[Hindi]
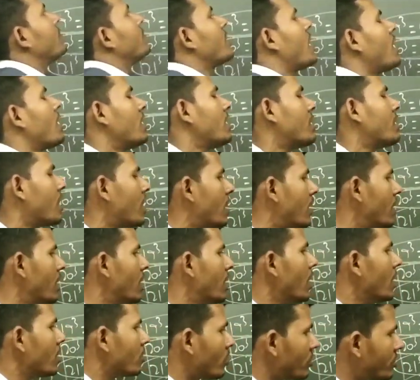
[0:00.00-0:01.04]
में चार लिखे
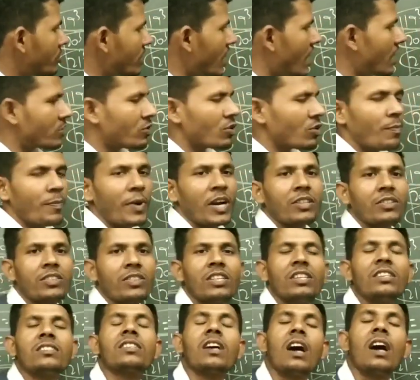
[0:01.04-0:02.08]
तो चार सौ
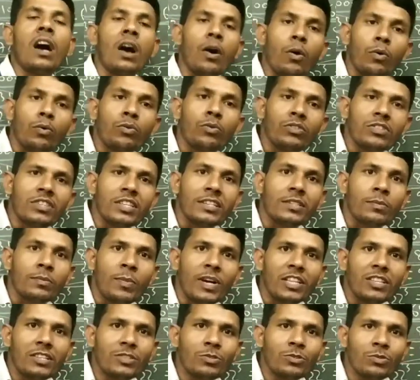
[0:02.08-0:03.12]
बत्तीस और उन्तीस
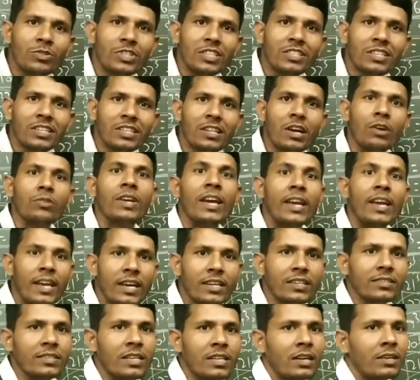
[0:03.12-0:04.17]
बत्तीस उन्तीस कितना होता है
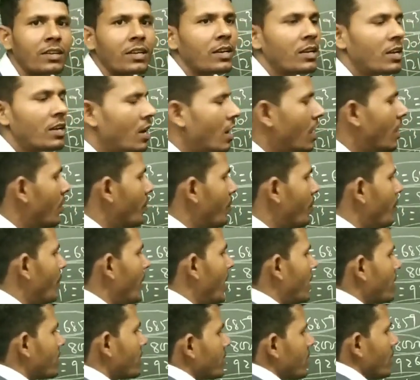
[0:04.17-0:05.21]
इकसठ
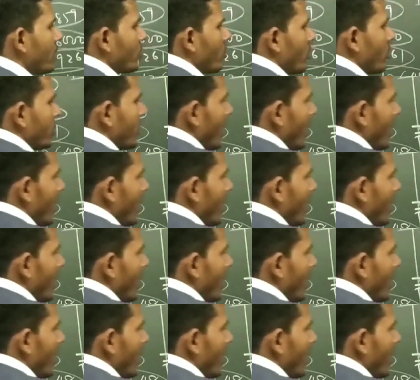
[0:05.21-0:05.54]
इकसठ तो